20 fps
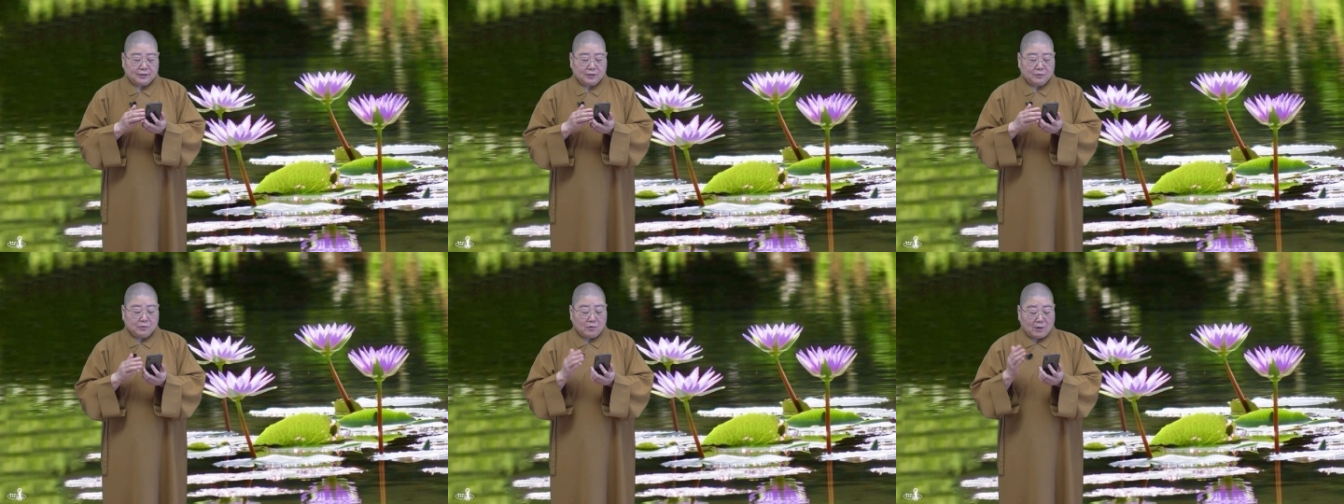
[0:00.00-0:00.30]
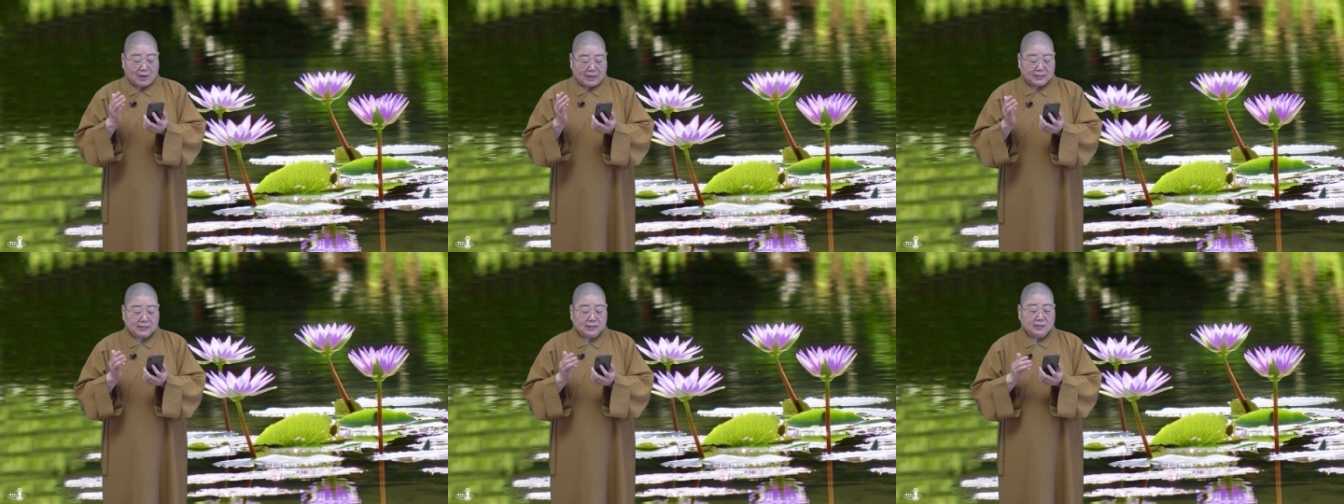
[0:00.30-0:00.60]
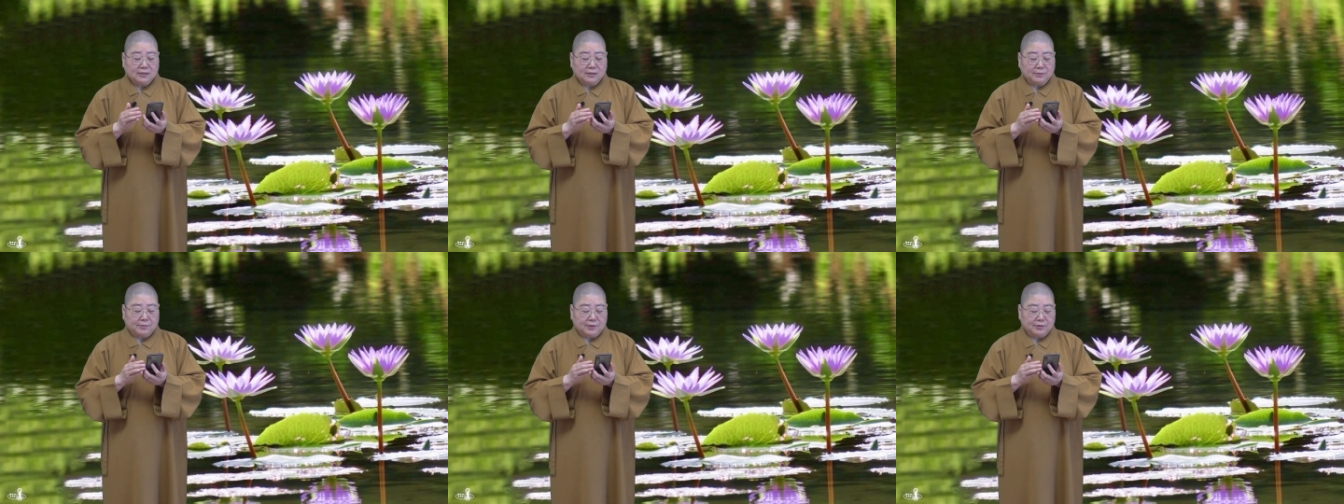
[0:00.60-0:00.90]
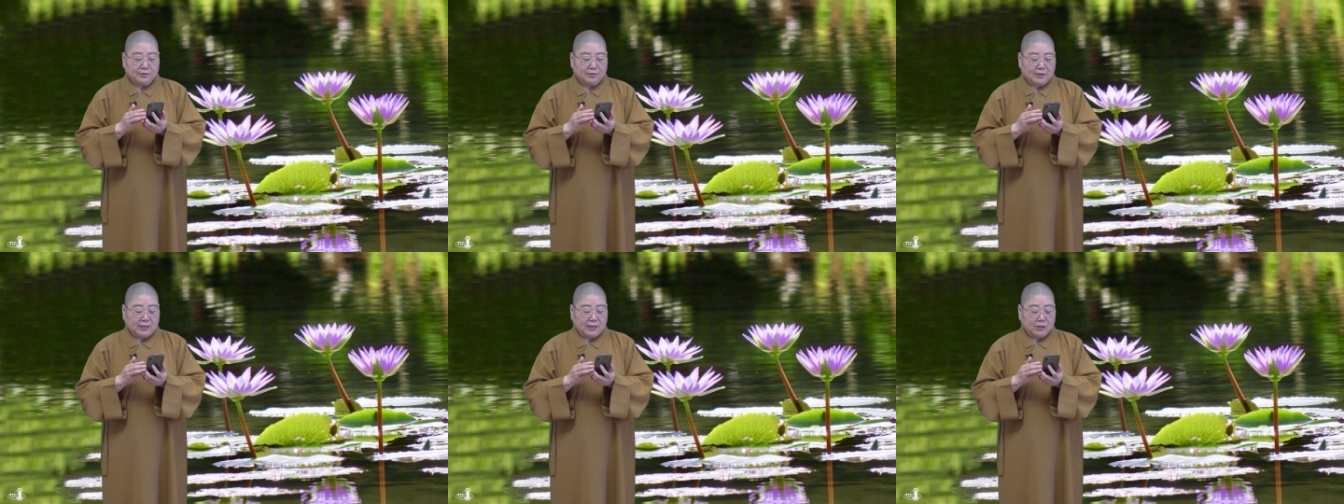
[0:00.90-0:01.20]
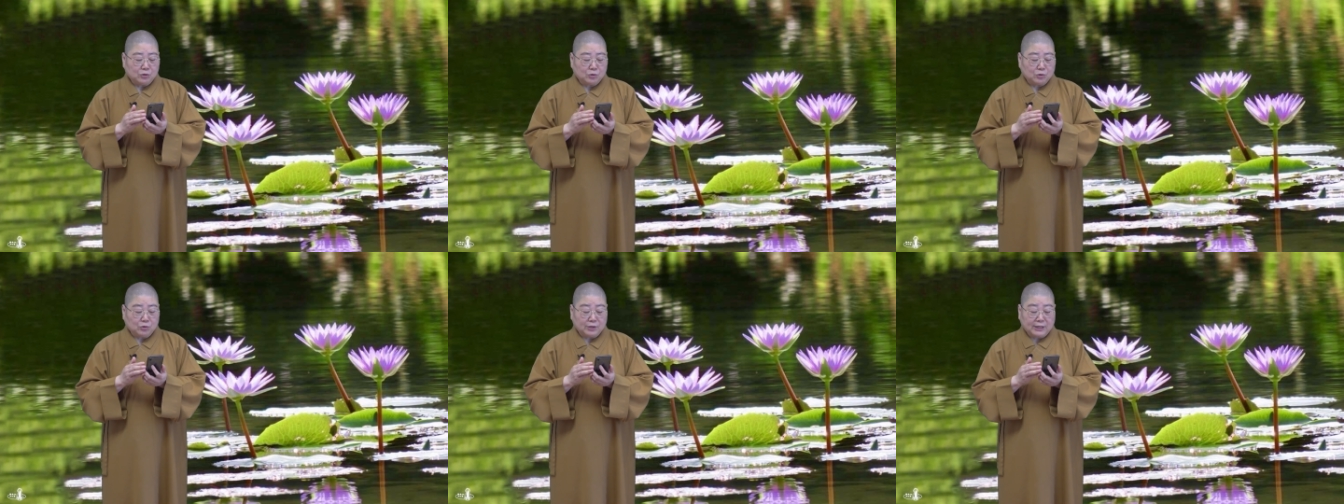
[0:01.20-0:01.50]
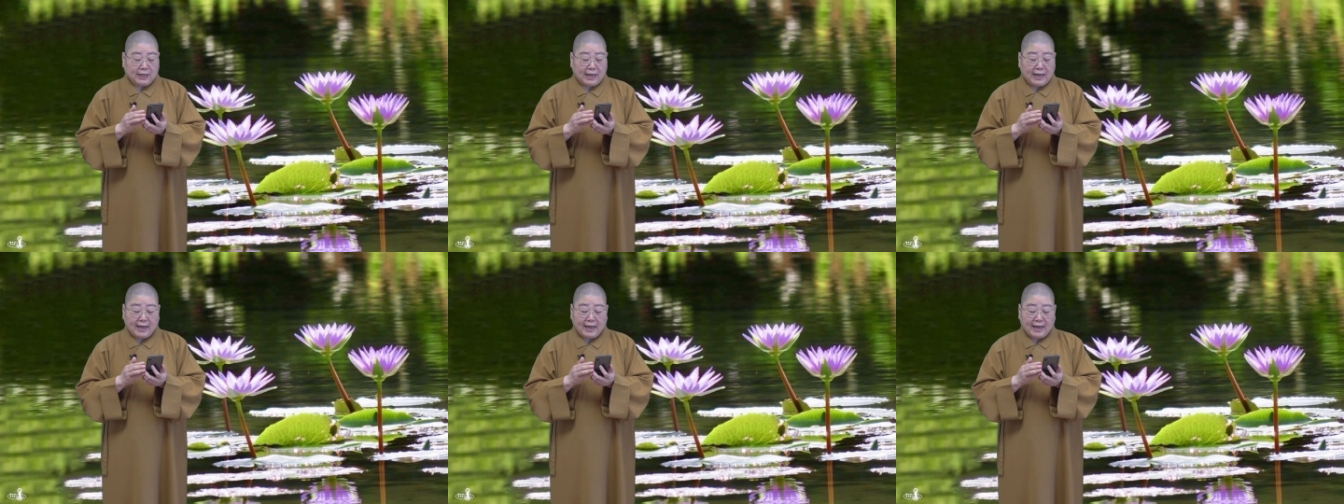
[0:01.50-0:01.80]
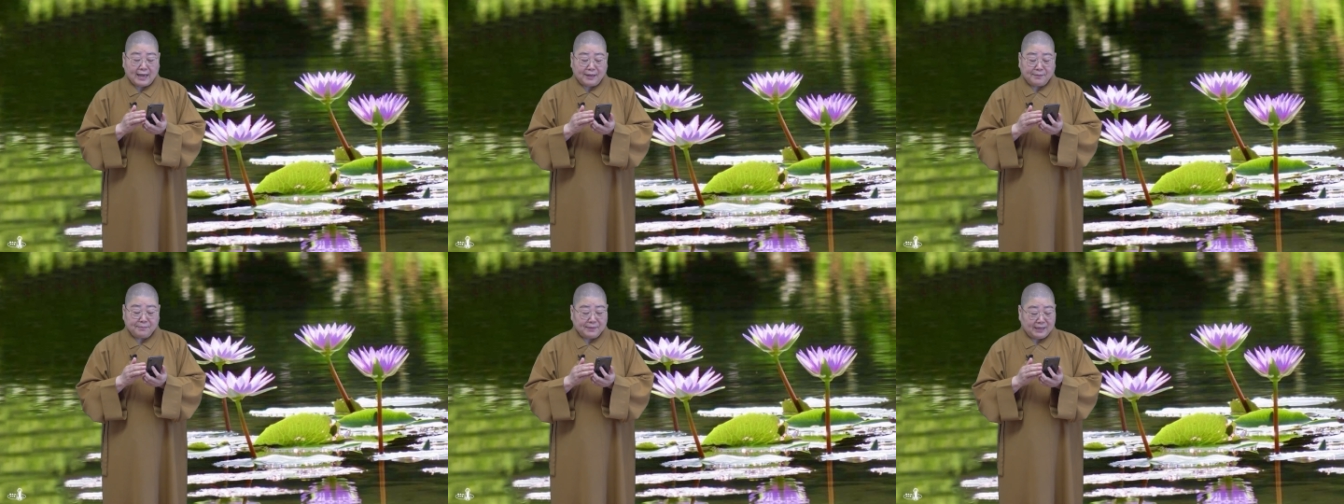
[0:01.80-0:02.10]
这位往生的朋友来说，他
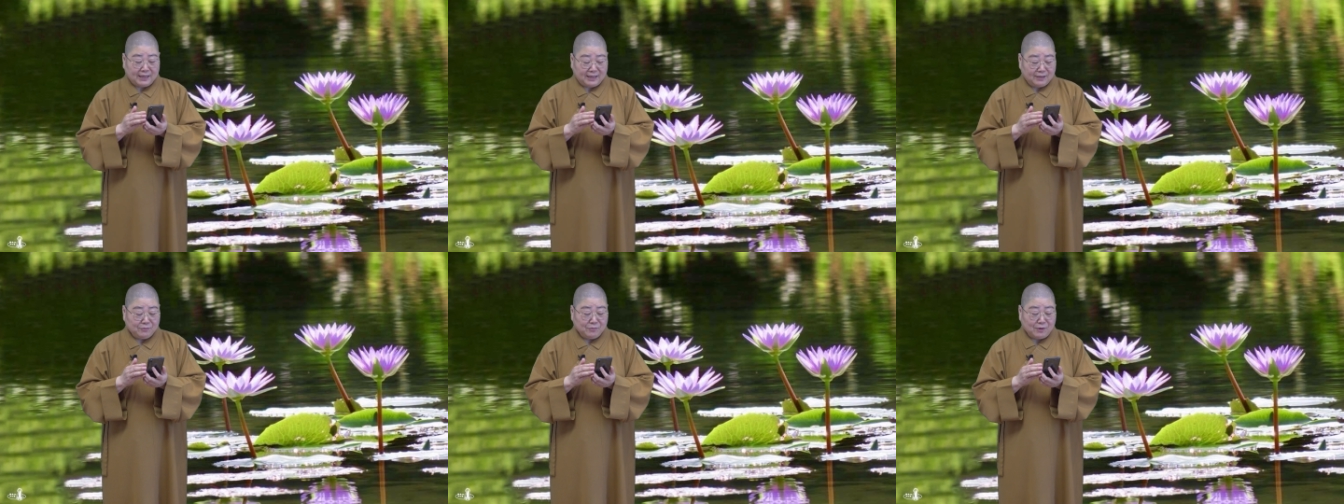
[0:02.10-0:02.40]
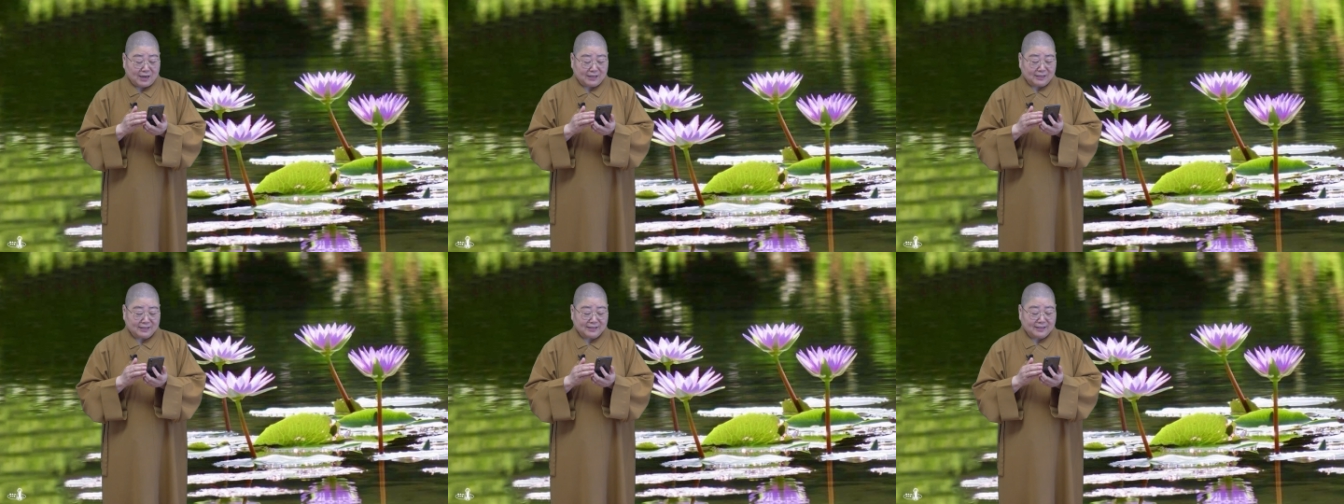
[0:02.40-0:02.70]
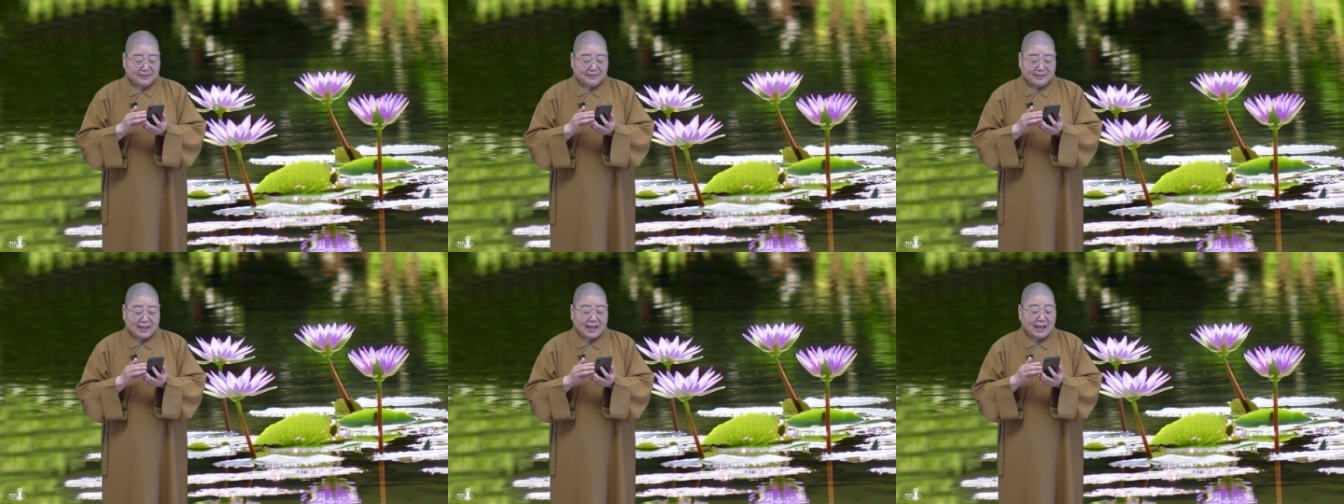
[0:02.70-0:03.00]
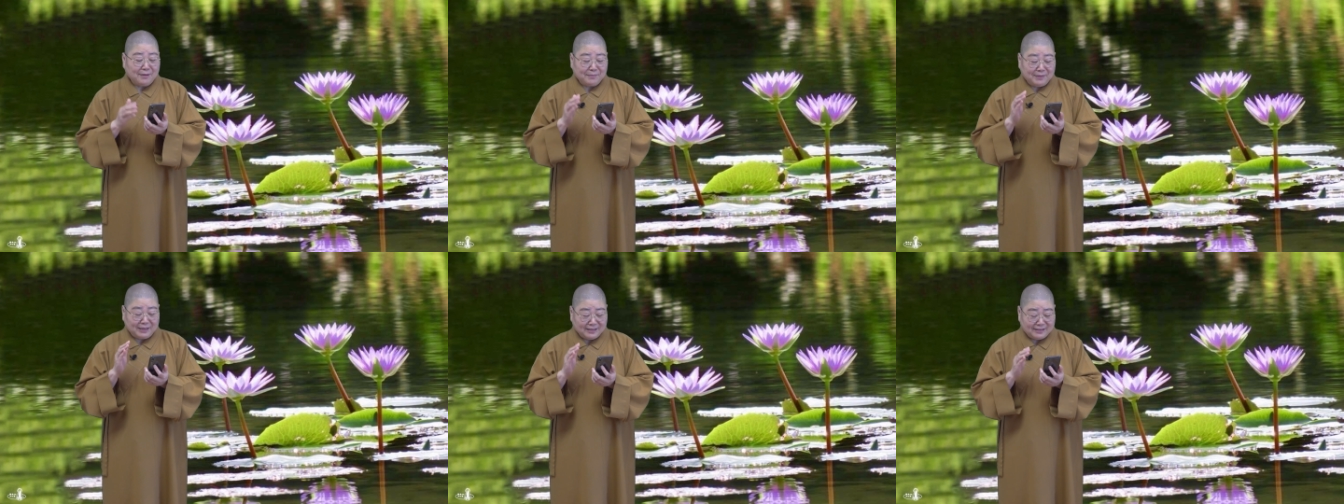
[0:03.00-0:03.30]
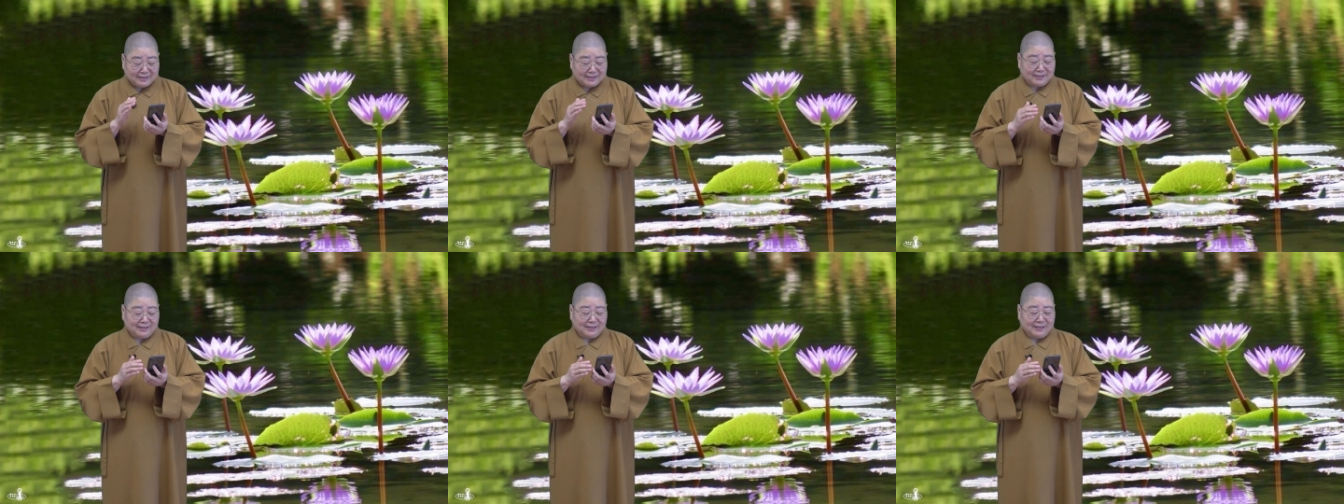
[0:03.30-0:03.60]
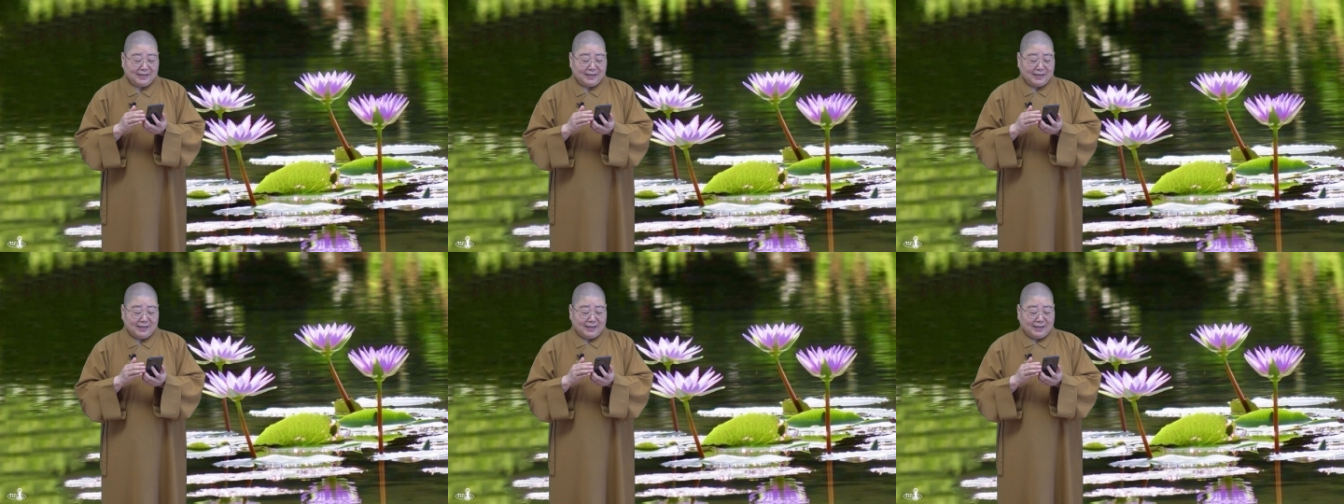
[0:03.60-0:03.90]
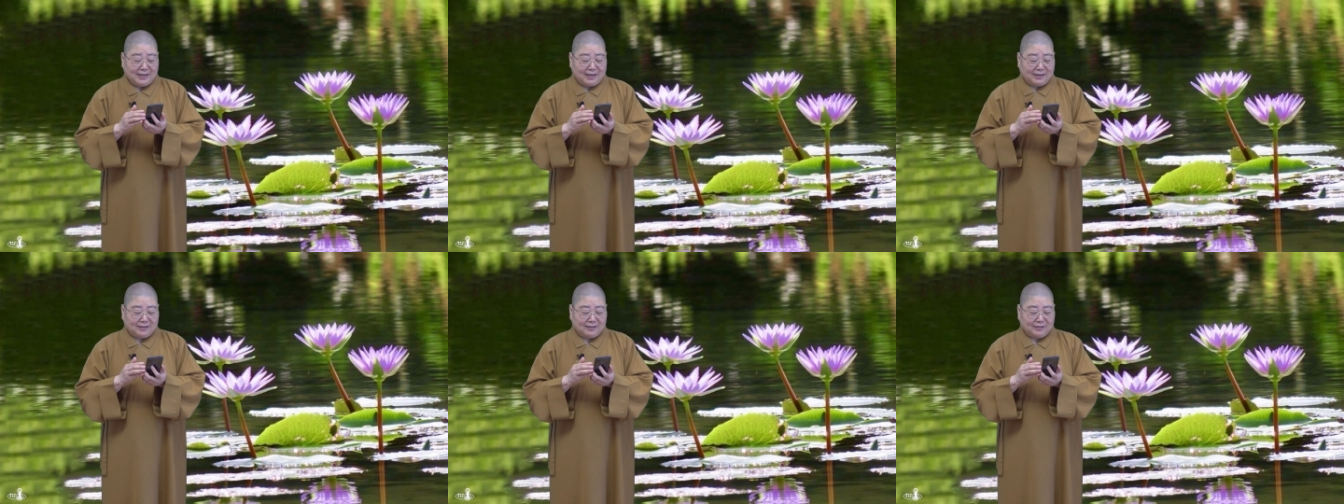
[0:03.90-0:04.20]
还没往生，他还没死
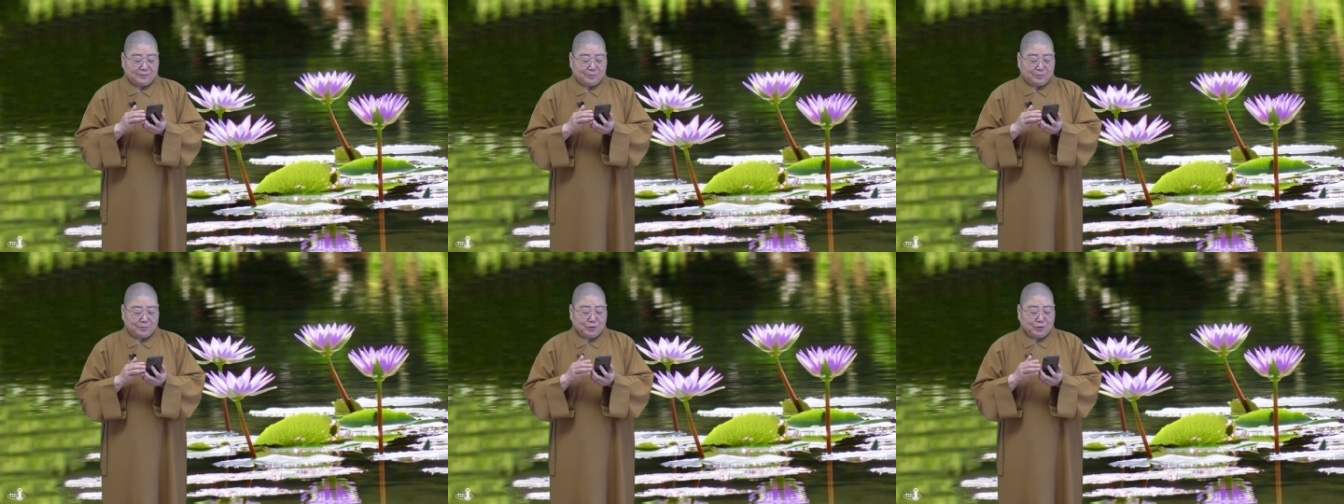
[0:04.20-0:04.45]
啊、呃，